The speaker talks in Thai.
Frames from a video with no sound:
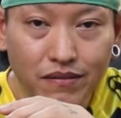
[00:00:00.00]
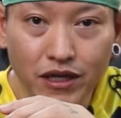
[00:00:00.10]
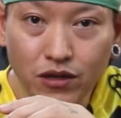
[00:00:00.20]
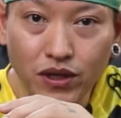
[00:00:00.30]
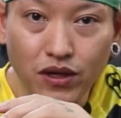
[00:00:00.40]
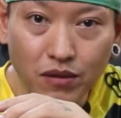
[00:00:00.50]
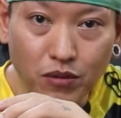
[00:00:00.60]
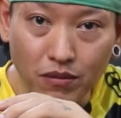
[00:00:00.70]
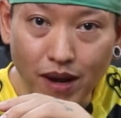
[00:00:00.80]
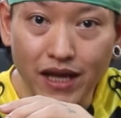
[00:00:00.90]
มีชีวิตรอด
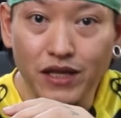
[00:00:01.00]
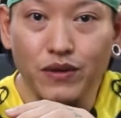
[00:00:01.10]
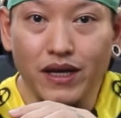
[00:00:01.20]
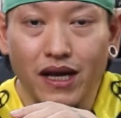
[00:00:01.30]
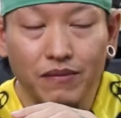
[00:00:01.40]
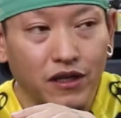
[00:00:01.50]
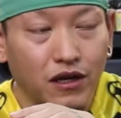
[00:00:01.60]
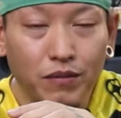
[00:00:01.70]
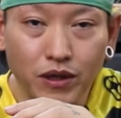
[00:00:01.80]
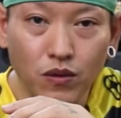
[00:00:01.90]
ปลอดภัยอยู่นะครับ ที่
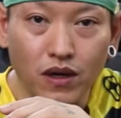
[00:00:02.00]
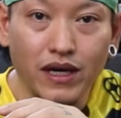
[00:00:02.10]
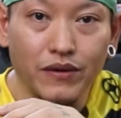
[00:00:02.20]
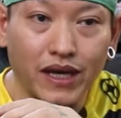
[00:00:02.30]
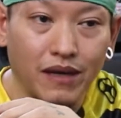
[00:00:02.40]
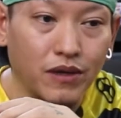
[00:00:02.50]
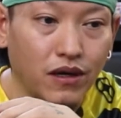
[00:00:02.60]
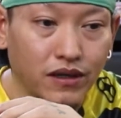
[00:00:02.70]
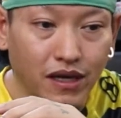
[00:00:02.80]
เขาเป็นห่วงเรานะครับ ก็